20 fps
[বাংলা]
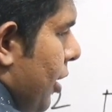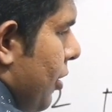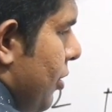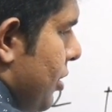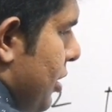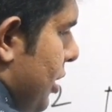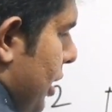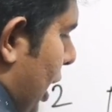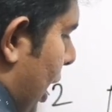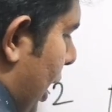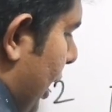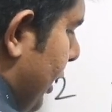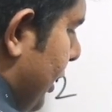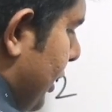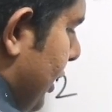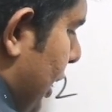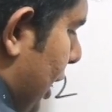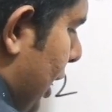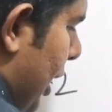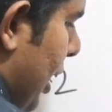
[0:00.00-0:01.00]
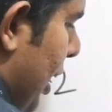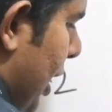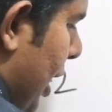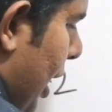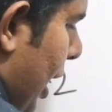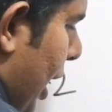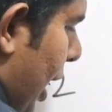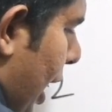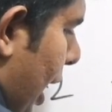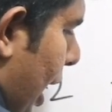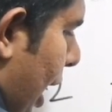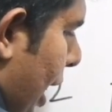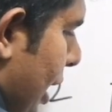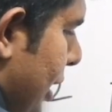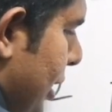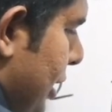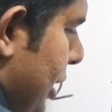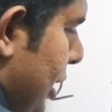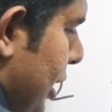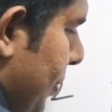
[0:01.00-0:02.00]
আর হচ্ছে আরেকটা
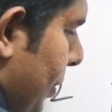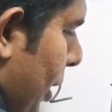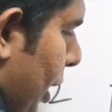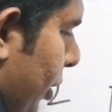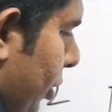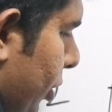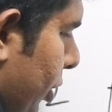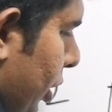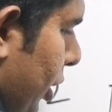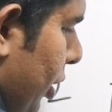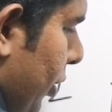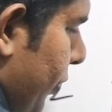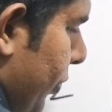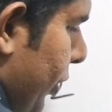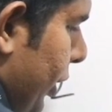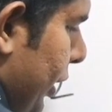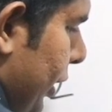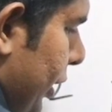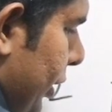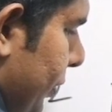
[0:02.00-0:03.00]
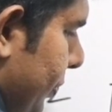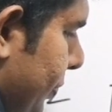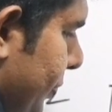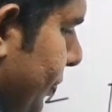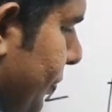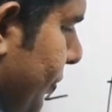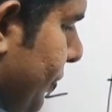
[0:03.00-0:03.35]
অ্যান্টি মার্কনিকভ নীতি